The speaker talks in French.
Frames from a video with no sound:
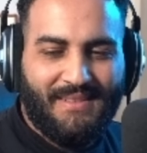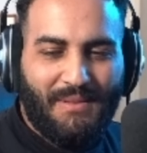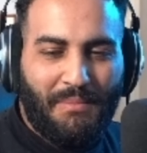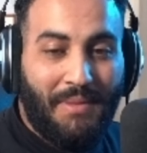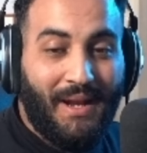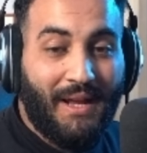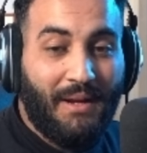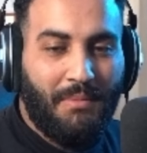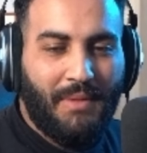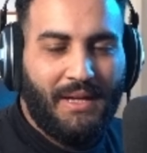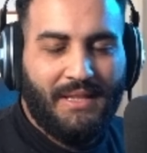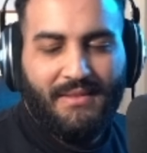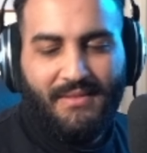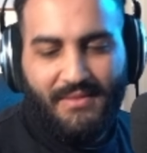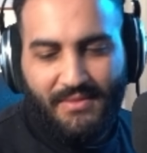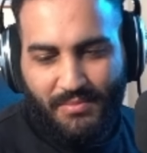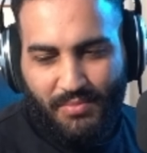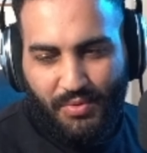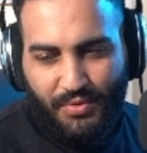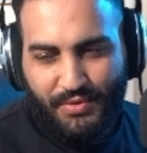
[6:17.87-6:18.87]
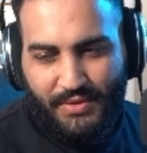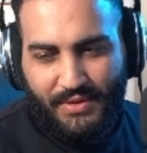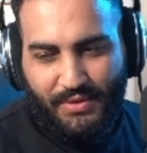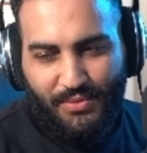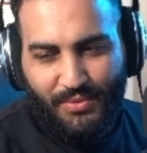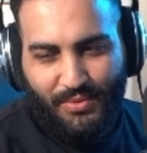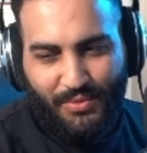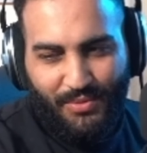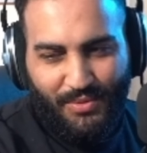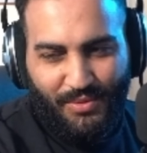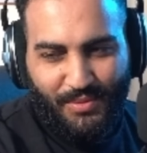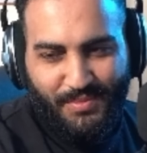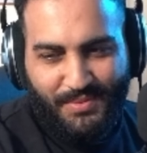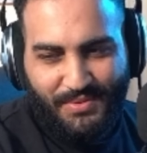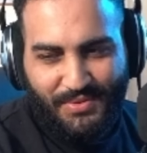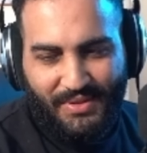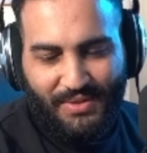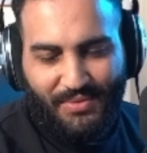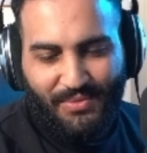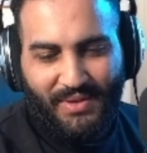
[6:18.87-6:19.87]
Blackman, pour ceux qui ont, pour
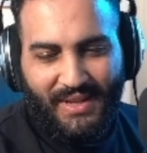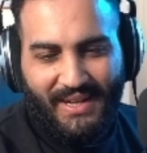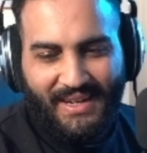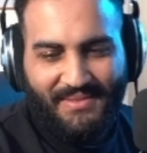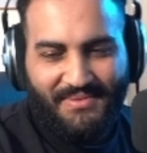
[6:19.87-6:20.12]
ceux qui ont la